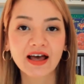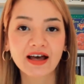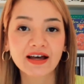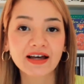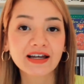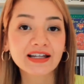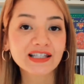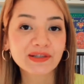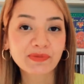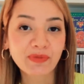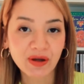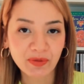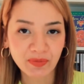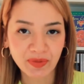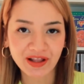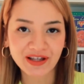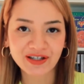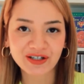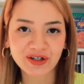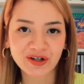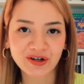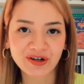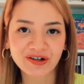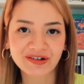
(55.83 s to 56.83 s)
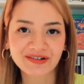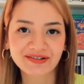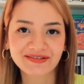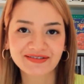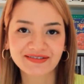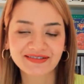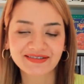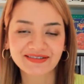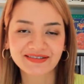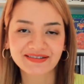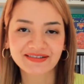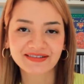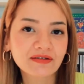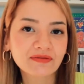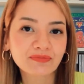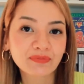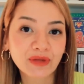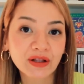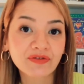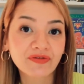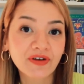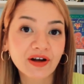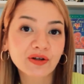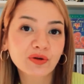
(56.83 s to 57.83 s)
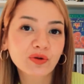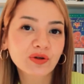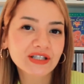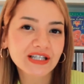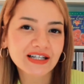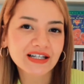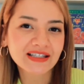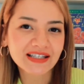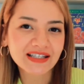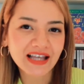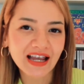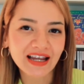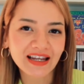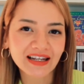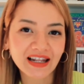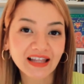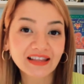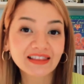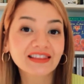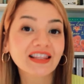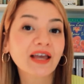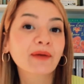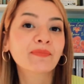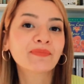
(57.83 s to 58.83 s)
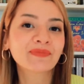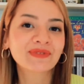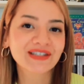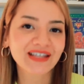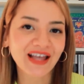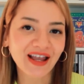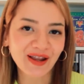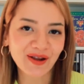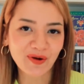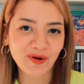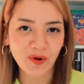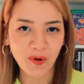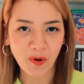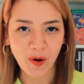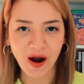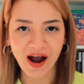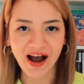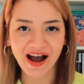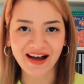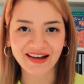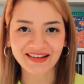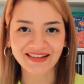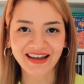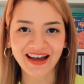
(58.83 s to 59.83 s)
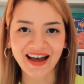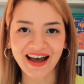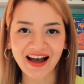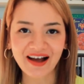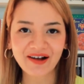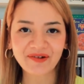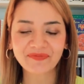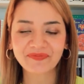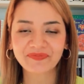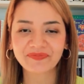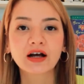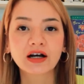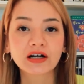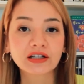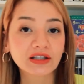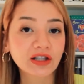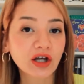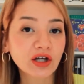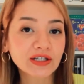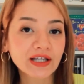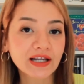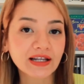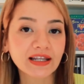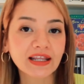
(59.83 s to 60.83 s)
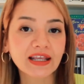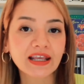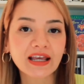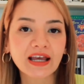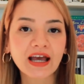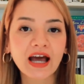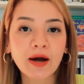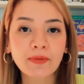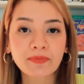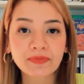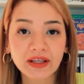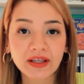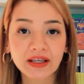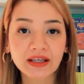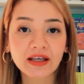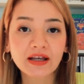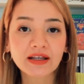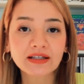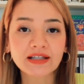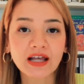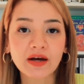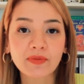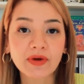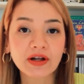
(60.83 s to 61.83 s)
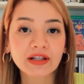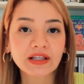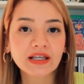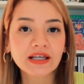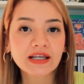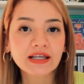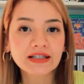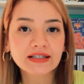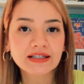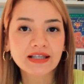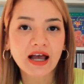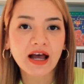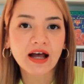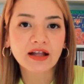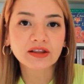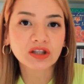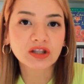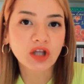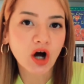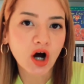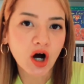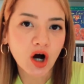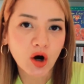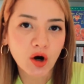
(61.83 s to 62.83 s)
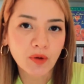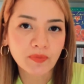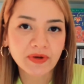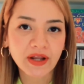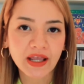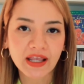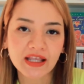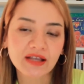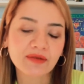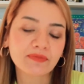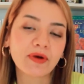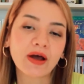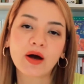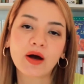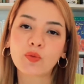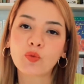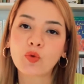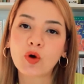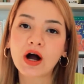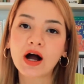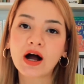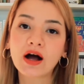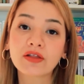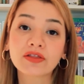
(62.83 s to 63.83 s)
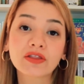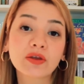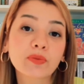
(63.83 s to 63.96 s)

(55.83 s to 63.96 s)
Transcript: it's my pleasure มันฟังดูจริงใจและเต็มใจกว่านะคะนอกจากนี้คำนี้ยังสามารถที่จะตอบในอีกแบบว่า the